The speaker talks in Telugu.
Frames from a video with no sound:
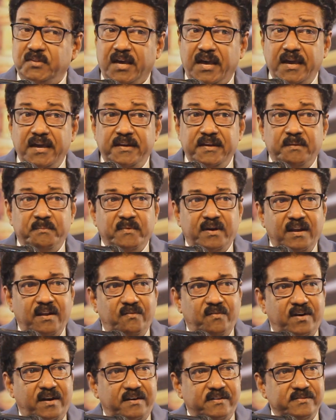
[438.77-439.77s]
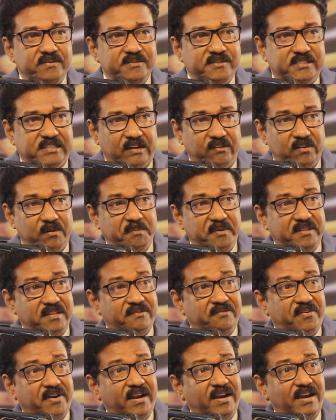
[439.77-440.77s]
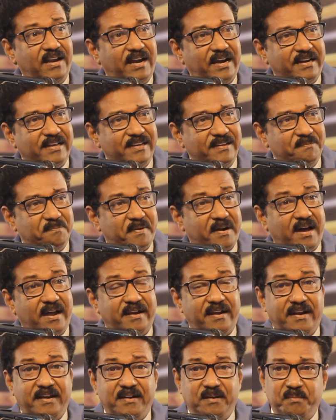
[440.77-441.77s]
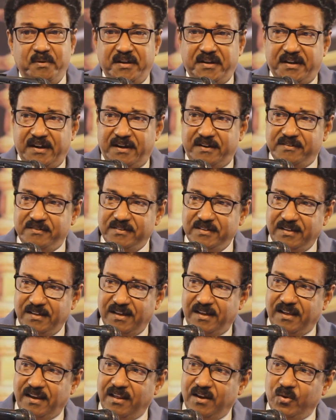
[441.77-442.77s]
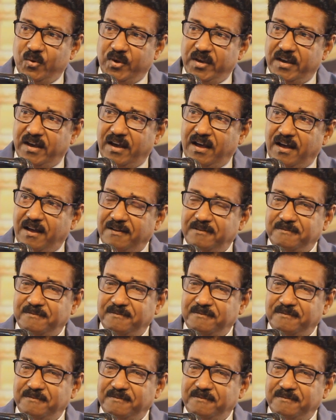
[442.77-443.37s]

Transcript: ధైర్యం గలవాడు సిల్వ మీద వ్రేలాడి ప్రాణాన్ని పెట్టాడు హలలుయా